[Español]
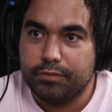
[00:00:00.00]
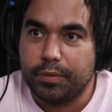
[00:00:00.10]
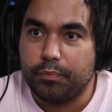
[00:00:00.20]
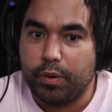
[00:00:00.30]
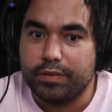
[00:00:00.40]
O
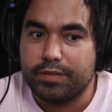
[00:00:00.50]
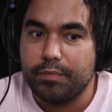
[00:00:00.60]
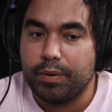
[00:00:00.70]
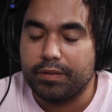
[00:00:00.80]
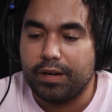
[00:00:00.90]
sea, puedes,
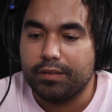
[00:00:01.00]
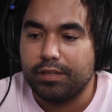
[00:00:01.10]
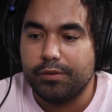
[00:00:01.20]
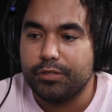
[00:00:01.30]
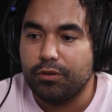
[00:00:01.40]
sin prender la
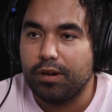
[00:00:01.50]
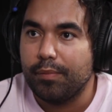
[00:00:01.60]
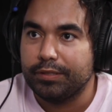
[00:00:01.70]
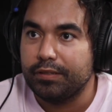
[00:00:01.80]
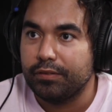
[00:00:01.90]
televisión,
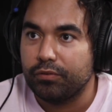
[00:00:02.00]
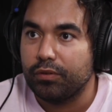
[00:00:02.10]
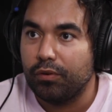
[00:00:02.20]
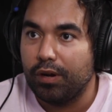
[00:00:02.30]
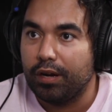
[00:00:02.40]
nada más desde tu
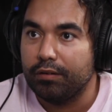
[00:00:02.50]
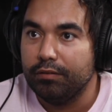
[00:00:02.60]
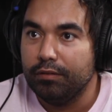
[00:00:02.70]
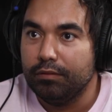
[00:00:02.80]
celular,